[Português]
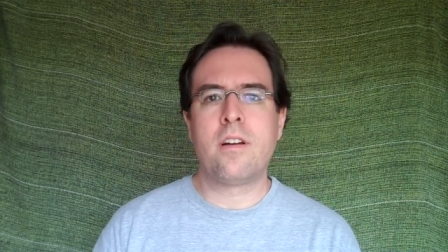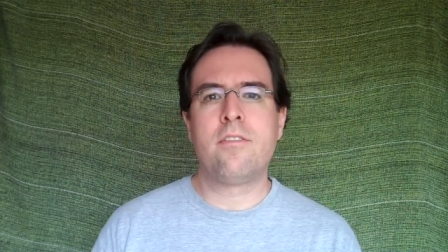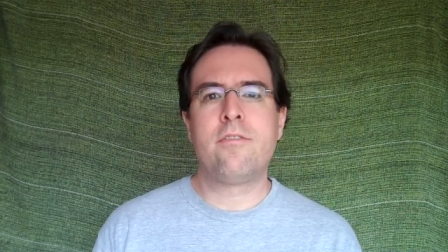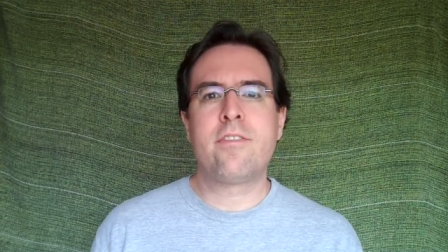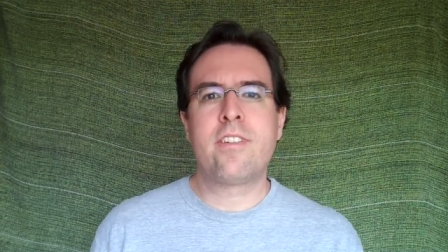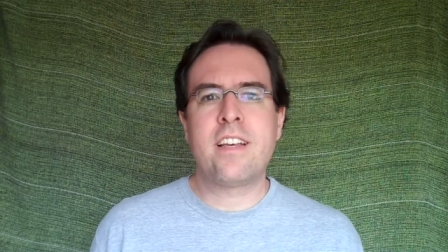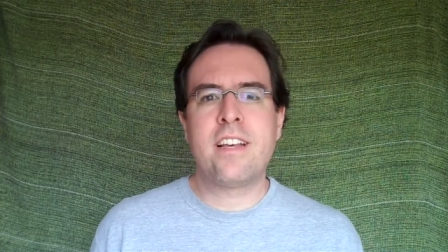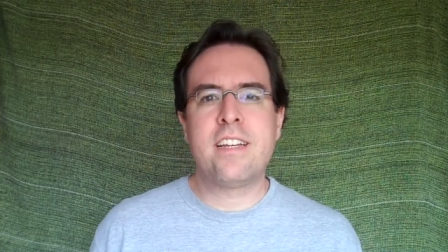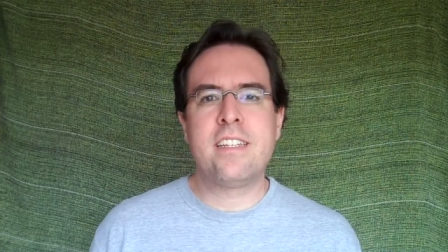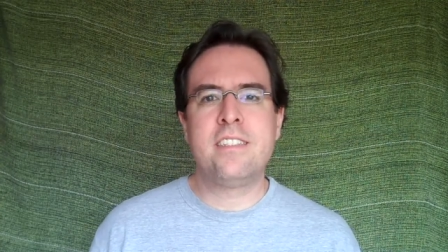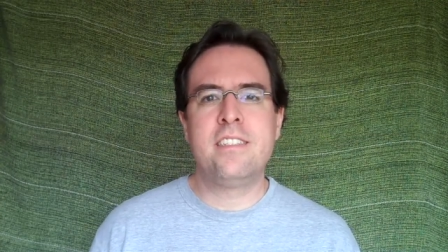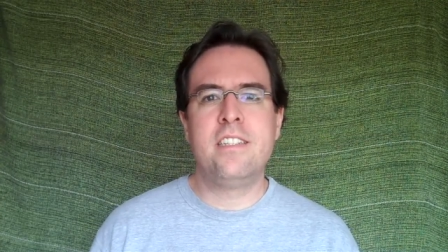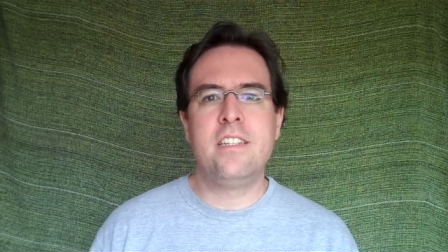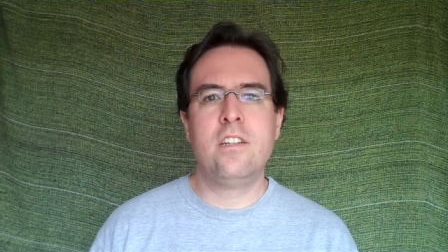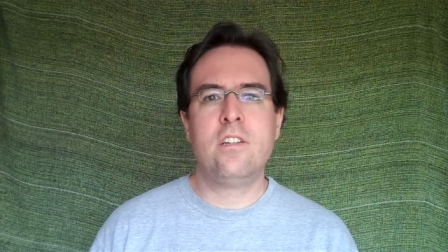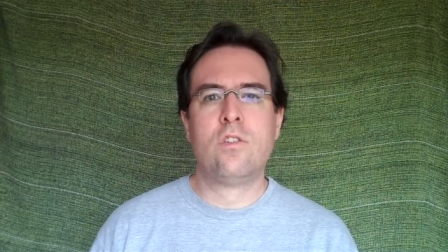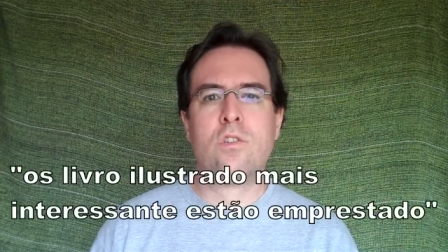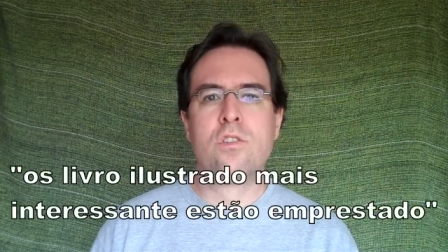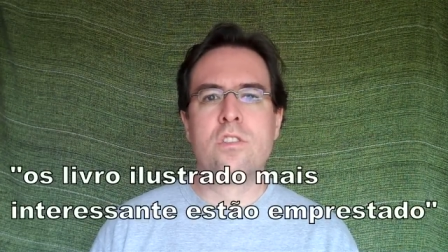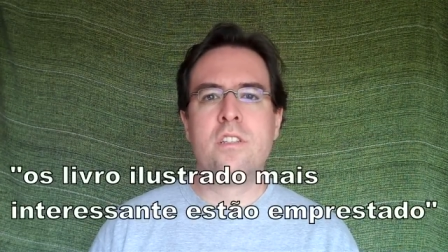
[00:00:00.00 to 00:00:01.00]
a frase
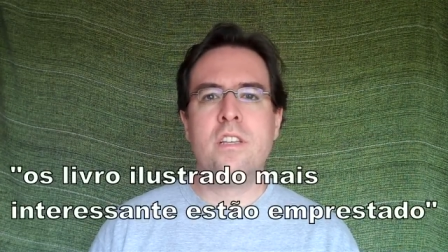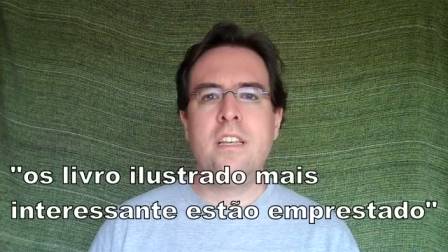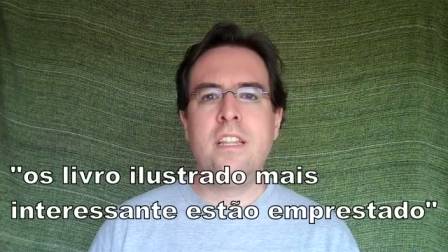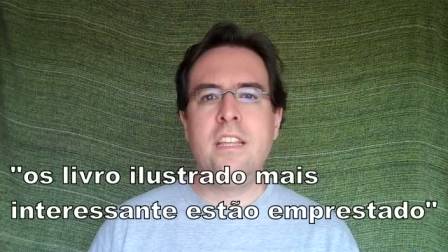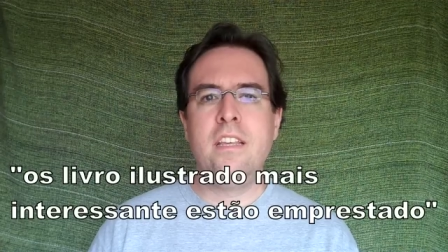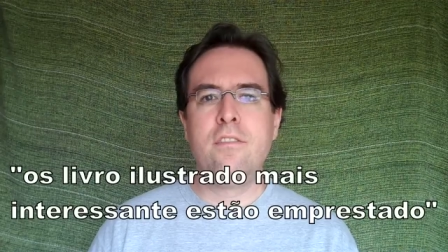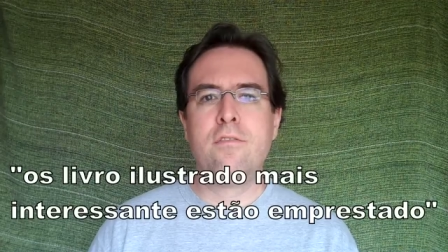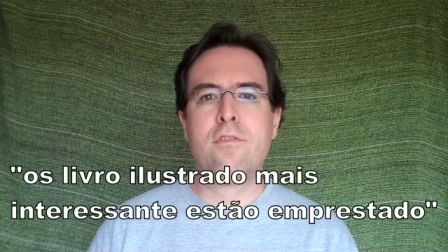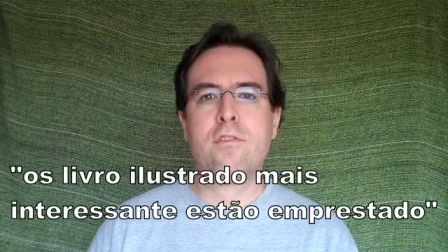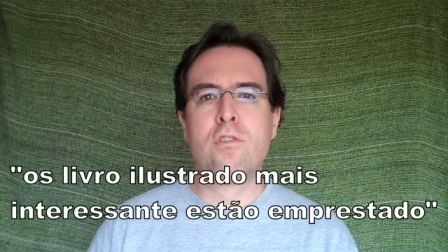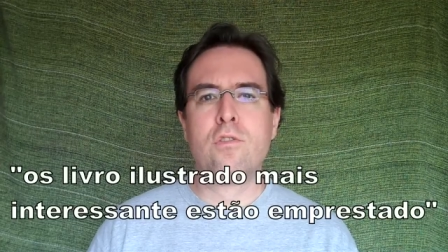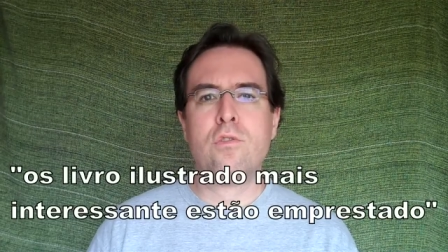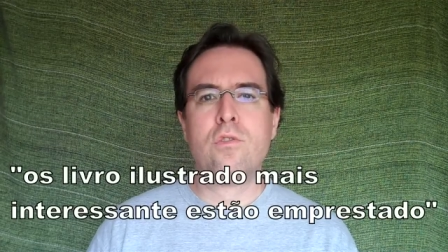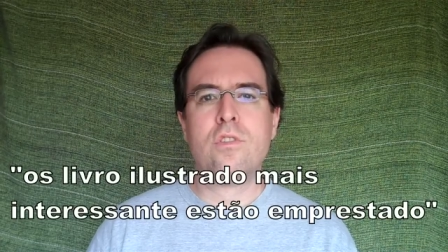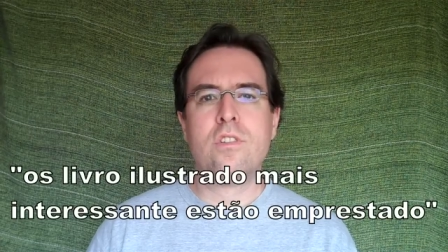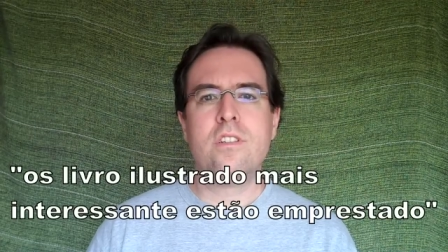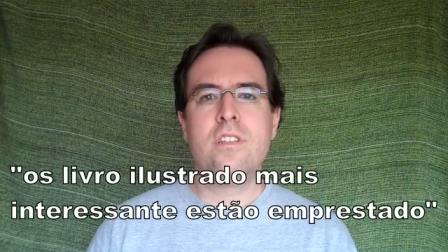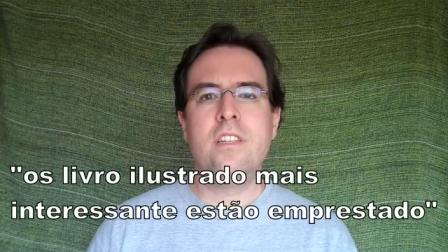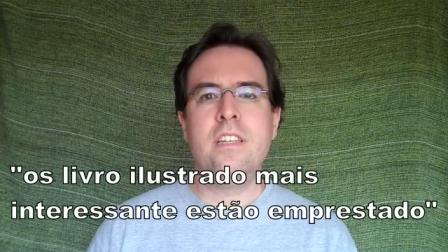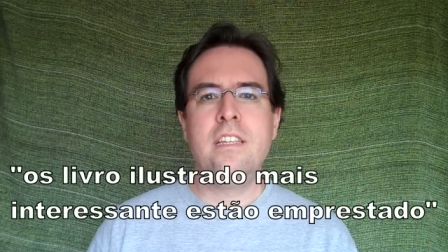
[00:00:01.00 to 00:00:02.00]
os livros
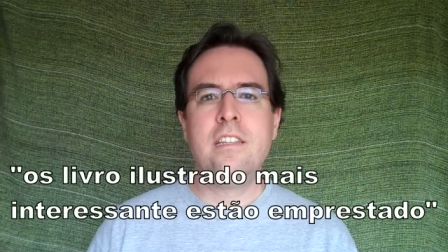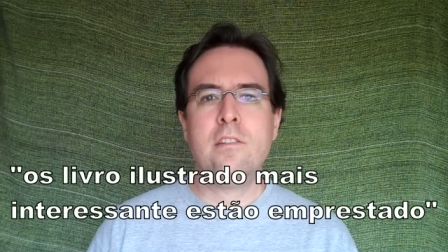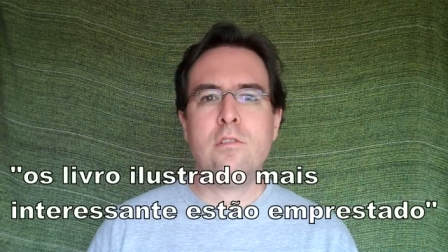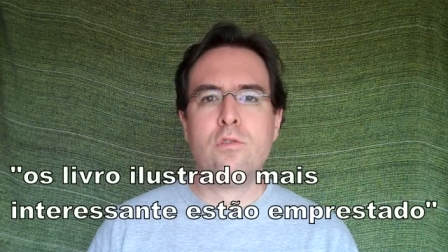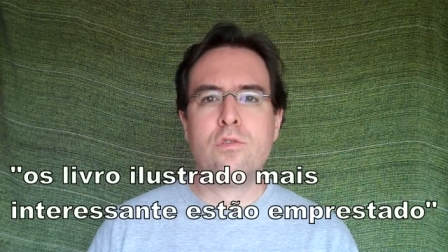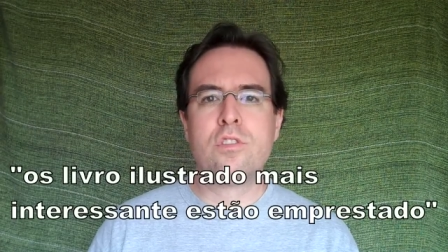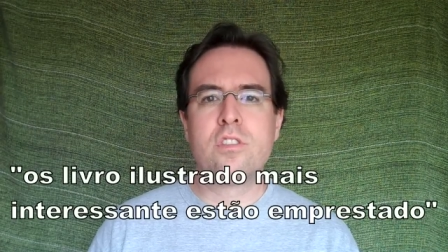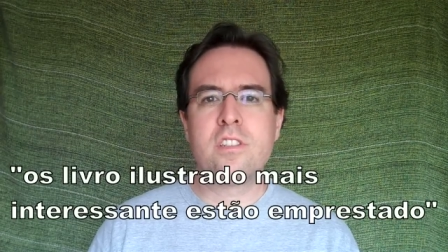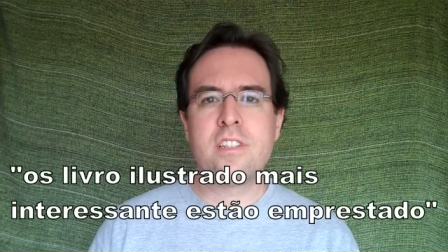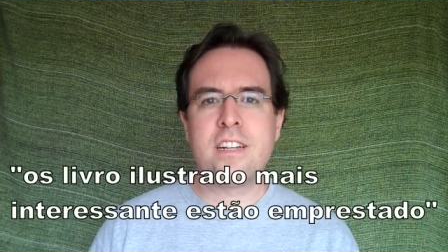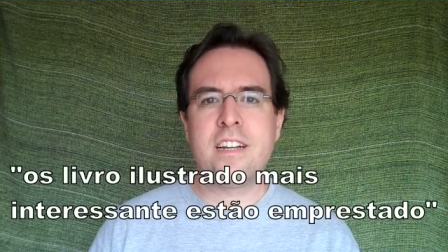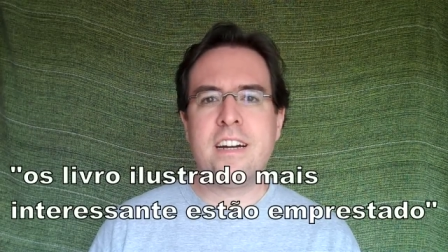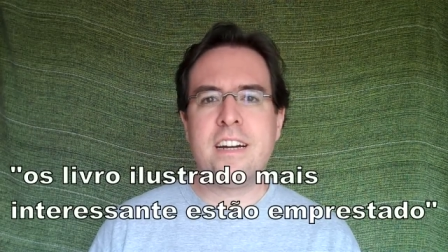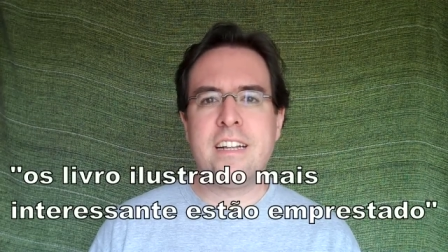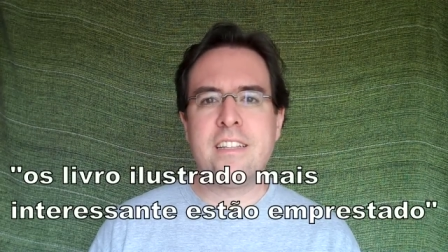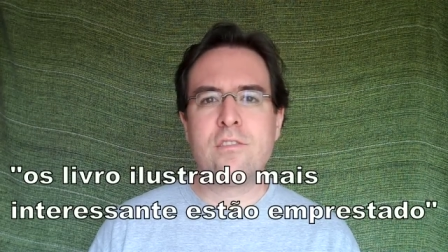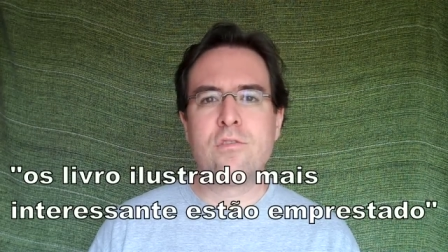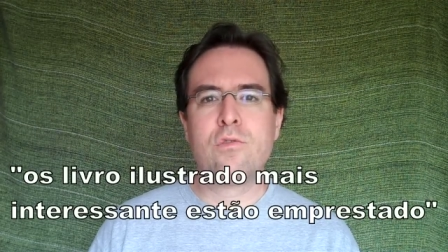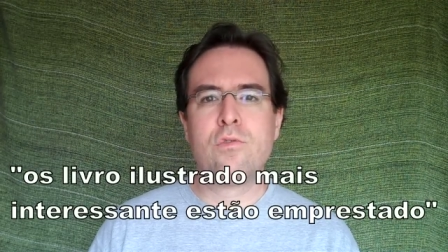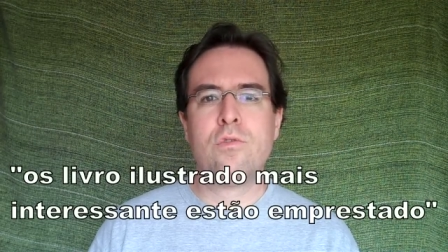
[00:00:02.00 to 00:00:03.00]

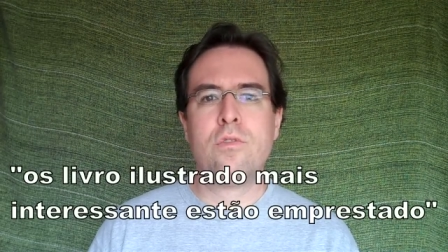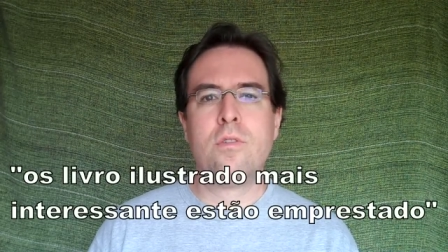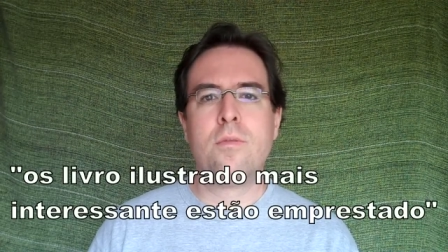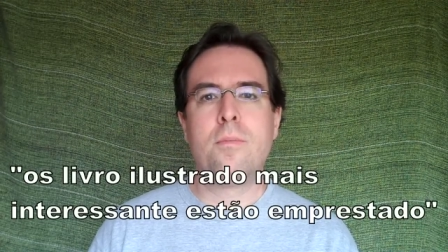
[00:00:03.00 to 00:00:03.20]
ilustrado